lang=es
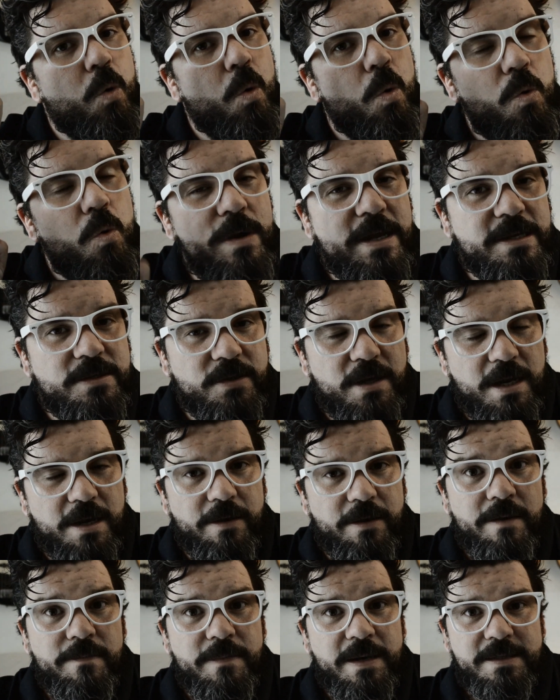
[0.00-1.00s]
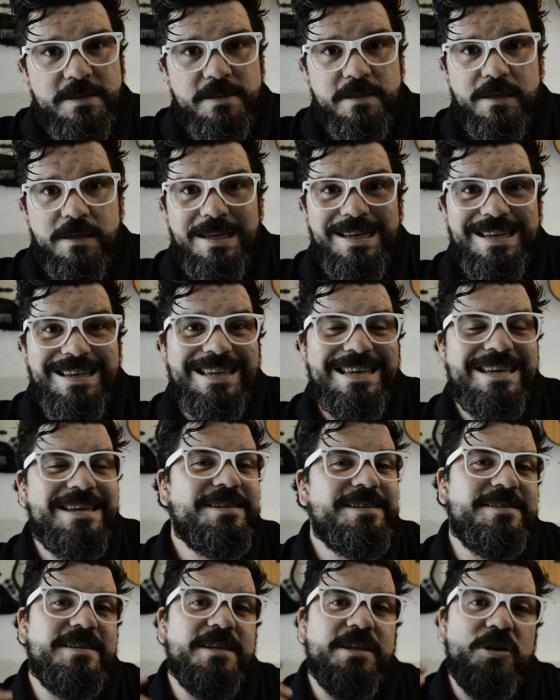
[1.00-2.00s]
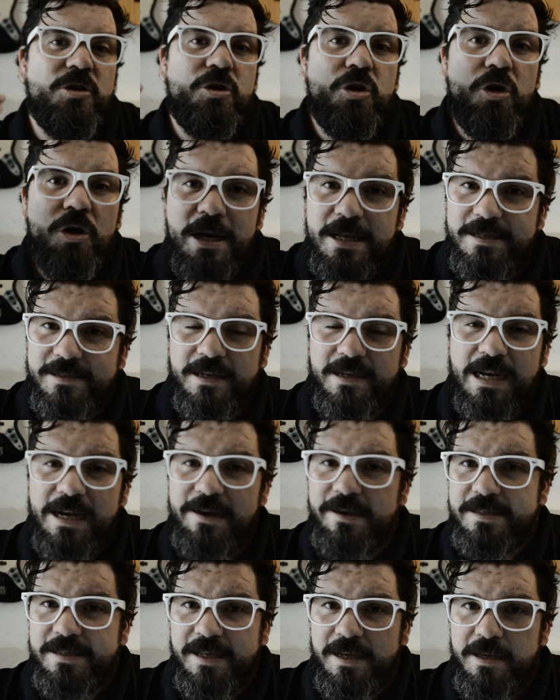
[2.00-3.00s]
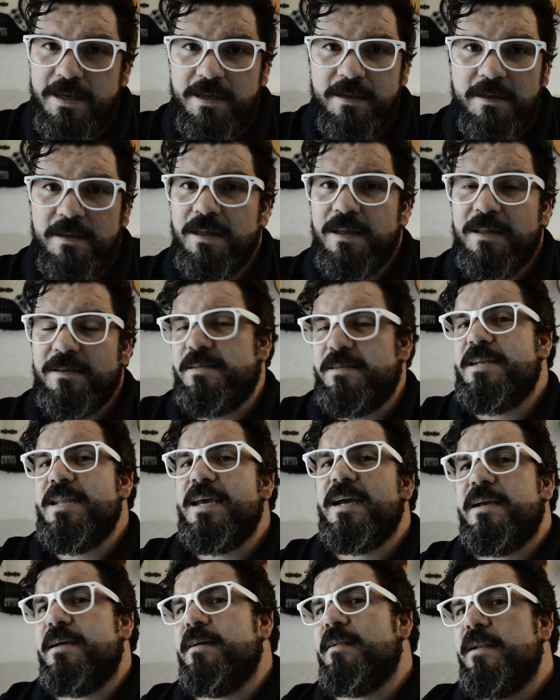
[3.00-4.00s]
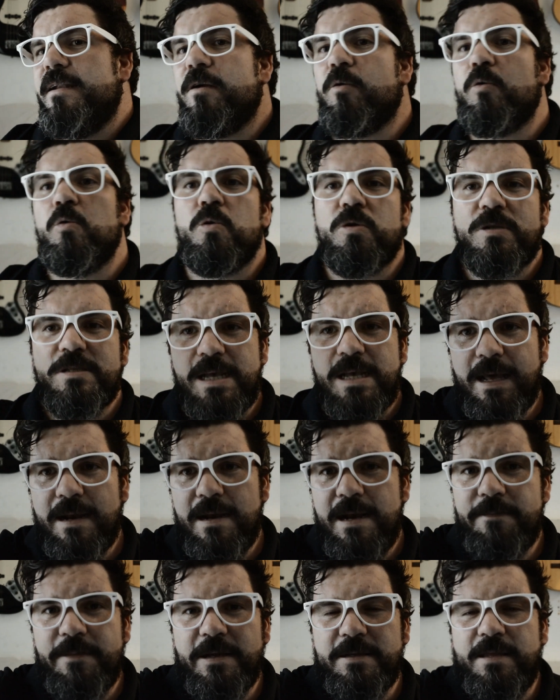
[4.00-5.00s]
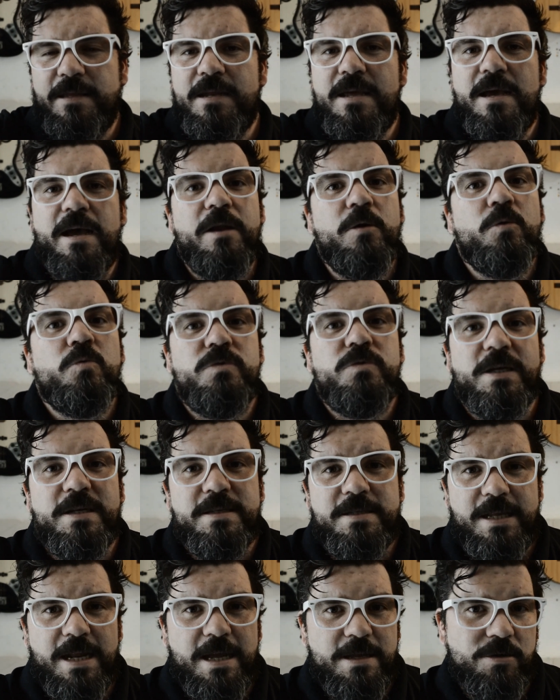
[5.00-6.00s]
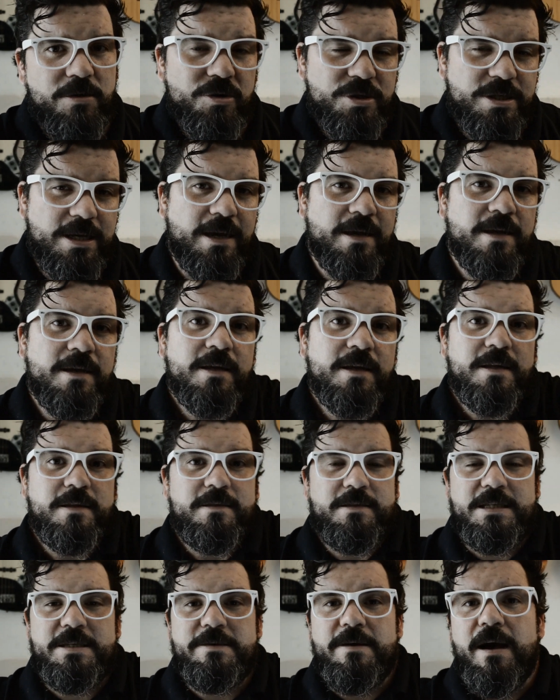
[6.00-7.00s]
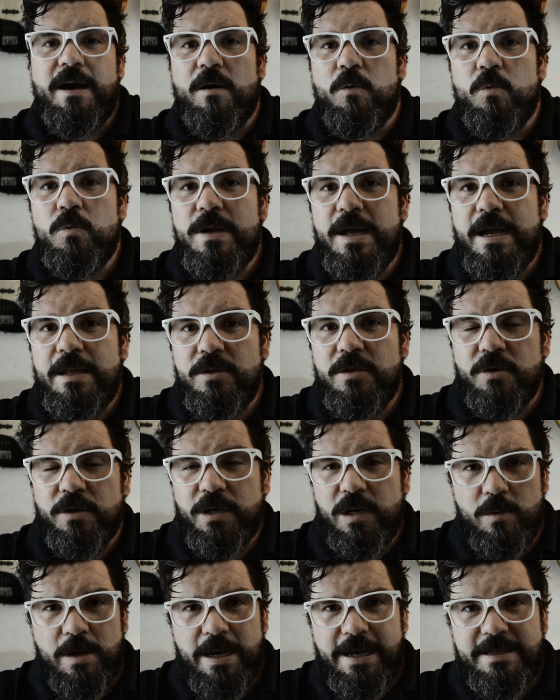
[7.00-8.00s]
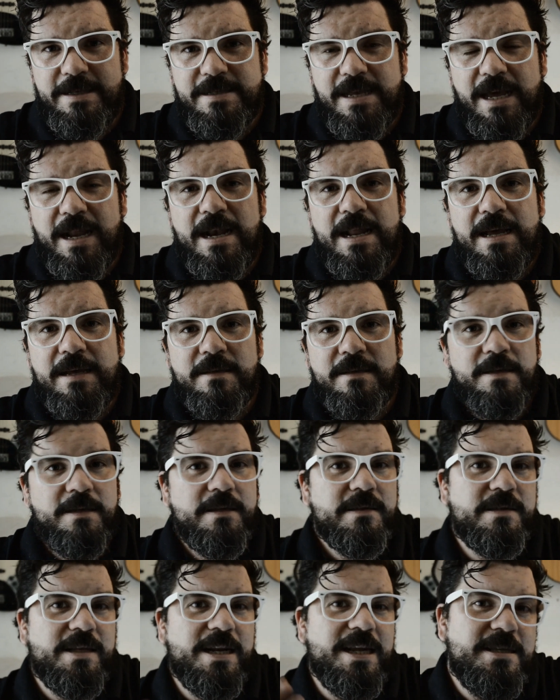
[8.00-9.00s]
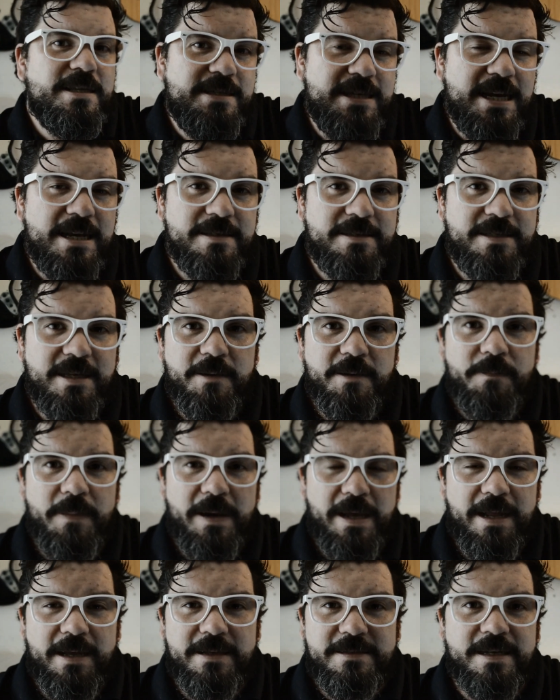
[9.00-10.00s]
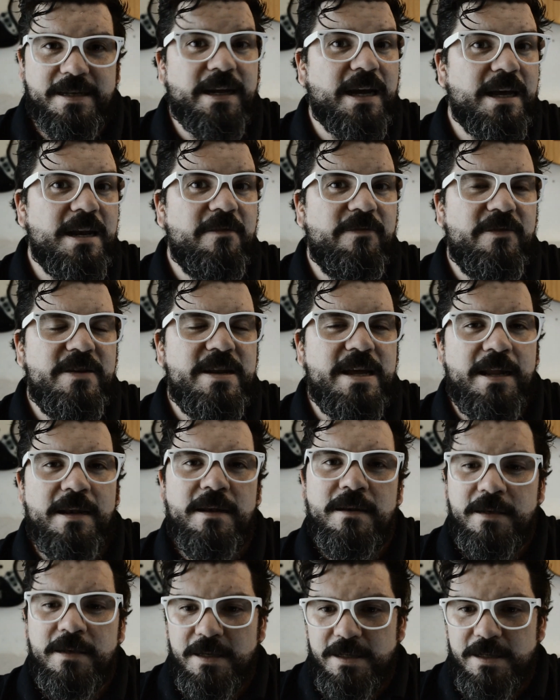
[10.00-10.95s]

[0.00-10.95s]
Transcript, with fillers: una sola vez más. Y si no la sacabas ahí, tenías que recursar la materia en un tercer año. O sea, te llevaba un año regularizarla, tres chances para sacar el final